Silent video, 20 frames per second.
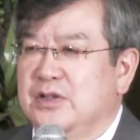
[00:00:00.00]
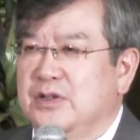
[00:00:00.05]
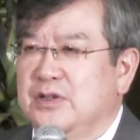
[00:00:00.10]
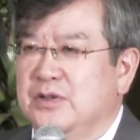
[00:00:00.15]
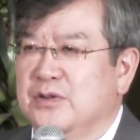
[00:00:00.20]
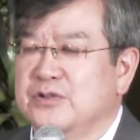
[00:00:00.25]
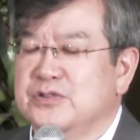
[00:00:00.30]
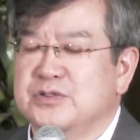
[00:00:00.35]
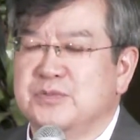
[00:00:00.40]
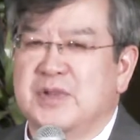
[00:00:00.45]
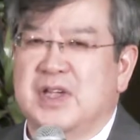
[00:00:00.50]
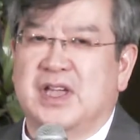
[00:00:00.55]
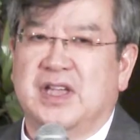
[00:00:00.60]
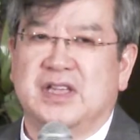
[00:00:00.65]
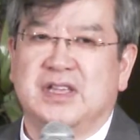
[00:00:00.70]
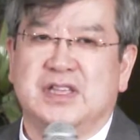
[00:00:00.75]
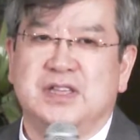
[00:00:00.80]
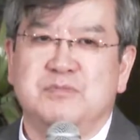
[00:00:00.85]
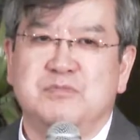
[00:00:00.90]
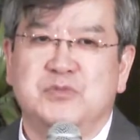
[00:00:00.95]

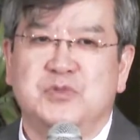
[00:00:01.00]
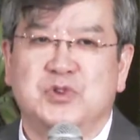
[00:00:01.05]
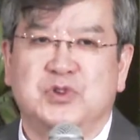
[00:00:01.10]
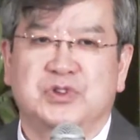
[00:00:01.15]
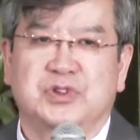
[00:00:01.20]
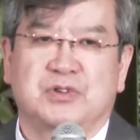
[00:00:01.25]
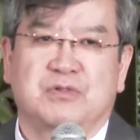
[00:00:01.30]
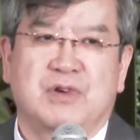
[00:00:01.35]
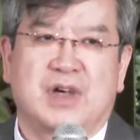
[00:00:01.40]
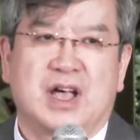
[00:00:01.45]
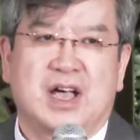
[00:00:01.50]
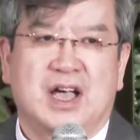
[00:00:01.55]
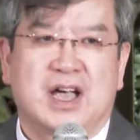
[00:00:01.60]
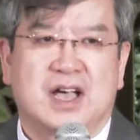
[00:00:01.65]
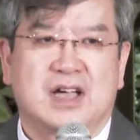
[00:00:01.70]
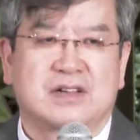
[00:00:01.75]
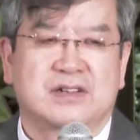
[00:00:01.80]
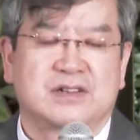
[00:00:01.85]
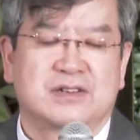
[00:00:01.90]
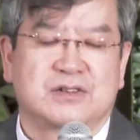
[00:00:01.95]
요즘에
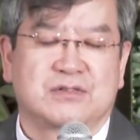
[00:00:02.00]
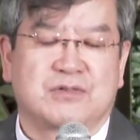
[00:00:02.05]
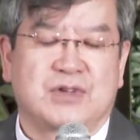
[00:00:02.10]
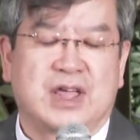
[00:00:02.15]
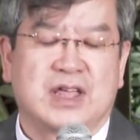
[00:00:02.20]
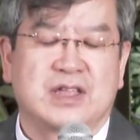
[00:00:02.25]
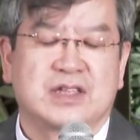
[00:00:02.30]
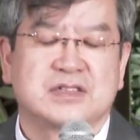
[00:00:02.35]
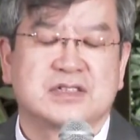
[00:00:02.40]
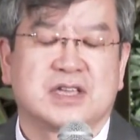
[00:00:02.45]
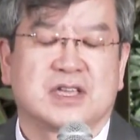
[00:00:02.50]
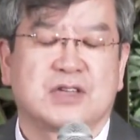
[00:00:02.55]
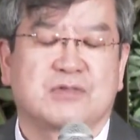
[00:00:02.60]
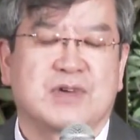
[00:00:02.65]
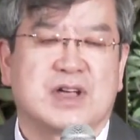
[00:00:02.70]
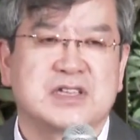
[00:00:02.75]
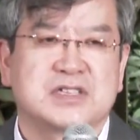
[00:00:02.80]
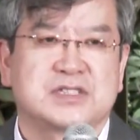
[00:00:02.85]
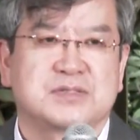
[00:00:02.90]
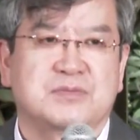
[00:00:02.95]
인문과학을 굉장히
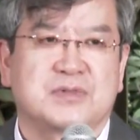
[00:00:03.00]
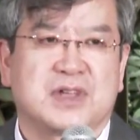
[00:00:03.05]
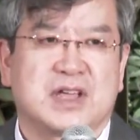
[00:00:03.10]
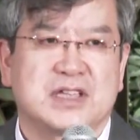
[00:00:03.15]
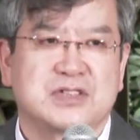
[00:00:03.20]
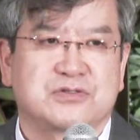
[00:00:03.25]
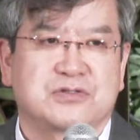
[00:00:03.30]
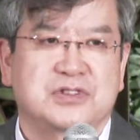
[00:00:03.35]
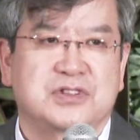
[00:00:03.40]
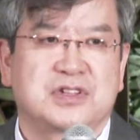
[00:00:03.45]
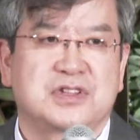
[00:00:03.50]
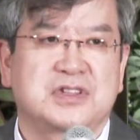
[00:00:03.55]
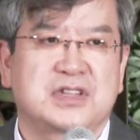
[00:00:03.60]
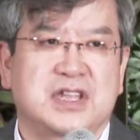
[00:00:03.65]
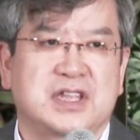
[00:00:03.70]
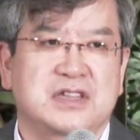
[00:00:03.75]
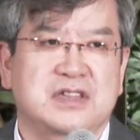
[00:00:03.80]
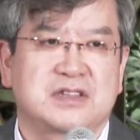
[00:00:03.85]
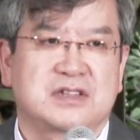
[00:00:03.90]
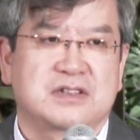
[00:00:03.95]
관심을 가지고
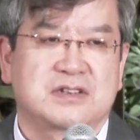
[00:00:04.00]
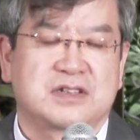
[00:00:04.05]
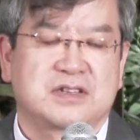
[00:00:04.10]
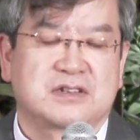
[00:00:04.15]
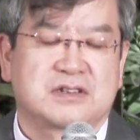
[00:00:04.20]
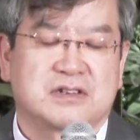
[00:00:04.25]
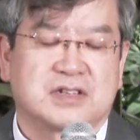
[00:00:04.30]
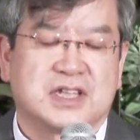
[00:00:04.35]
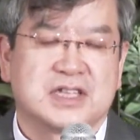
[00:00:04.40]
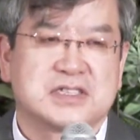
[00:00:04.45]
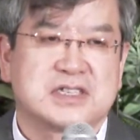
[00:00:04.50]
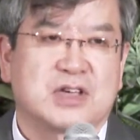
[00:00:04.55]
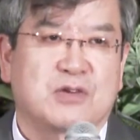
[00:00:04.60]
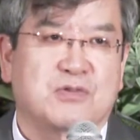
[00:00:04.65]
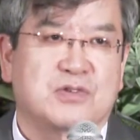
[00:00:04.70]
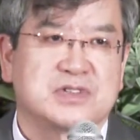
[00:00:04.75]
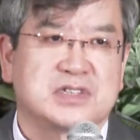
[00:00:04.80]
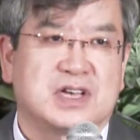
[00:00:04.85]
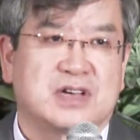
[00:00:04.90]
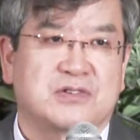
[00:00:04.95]
현대인들이 그렇게
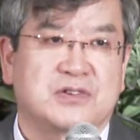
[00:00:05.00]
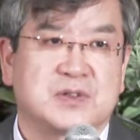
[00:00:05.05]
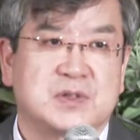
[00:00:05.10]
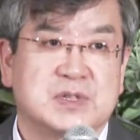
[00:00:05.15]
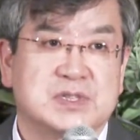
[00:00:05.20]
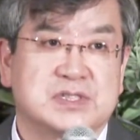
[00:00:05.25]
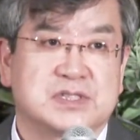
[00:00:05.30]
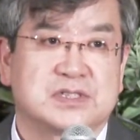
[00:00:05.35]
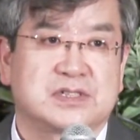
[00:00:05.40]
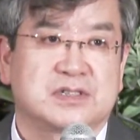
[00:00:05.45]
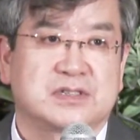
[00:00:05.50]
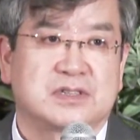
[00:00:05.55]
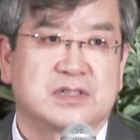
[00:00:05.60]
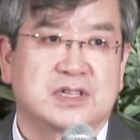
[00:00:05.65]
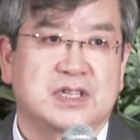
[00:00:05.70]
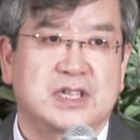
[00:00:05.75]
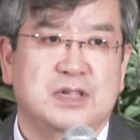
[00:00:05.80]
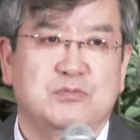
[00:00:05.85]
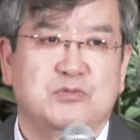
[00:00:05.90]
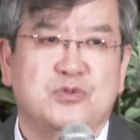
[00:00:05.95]
찾고자 하는 것은
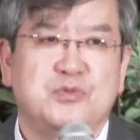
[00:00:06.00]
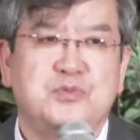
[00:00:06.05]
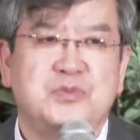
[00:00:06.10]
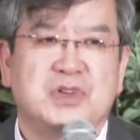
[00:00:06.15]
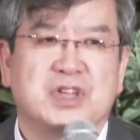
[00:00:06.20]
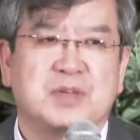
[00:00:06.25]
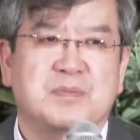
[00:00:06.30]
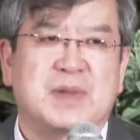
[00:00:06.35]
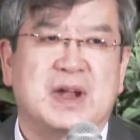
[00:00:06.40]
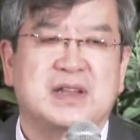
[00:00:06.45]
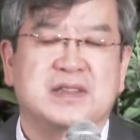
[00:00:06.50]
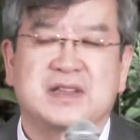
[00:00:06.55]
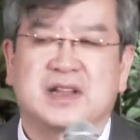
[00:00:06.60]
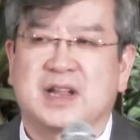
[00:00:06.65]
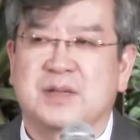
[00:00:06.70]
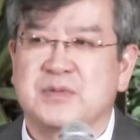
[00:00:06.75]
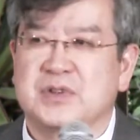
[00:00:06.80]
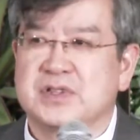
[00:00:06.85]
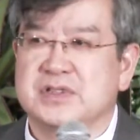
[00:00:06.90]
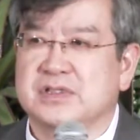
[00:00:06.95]
이 문명이
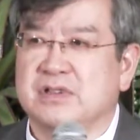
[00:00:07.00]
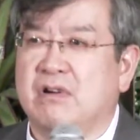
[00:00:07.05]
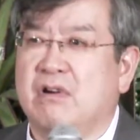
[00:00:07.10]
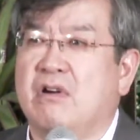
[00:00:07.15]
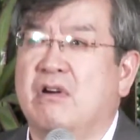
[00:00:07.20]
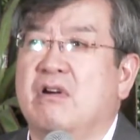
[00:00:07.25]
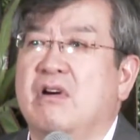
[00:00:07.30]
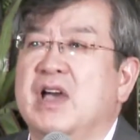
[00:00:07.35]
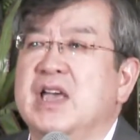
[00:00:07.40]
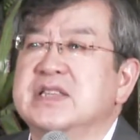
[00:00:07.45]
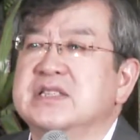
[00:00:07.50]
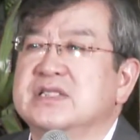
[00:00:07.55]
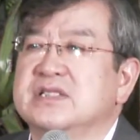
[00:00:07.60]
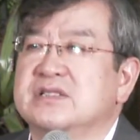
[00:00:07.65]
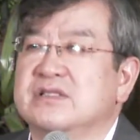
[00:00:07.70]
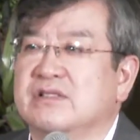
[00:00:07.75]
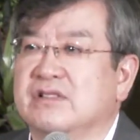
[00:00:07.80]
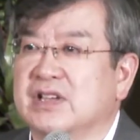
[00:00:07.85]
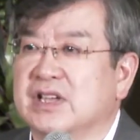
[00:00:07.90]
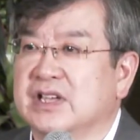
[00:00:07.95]
발달하면서
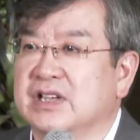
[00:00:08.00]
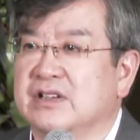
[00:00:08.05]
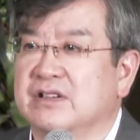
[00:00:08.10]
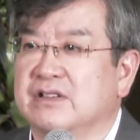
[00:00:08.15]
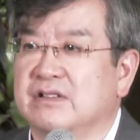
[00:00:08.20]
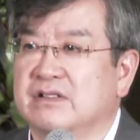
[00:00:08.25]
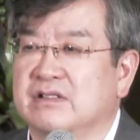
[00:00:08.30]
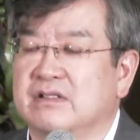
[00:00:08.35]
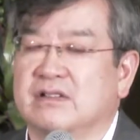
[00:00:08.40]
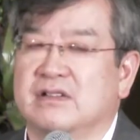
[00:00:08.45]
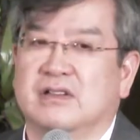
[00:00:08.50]
허해진 거예요.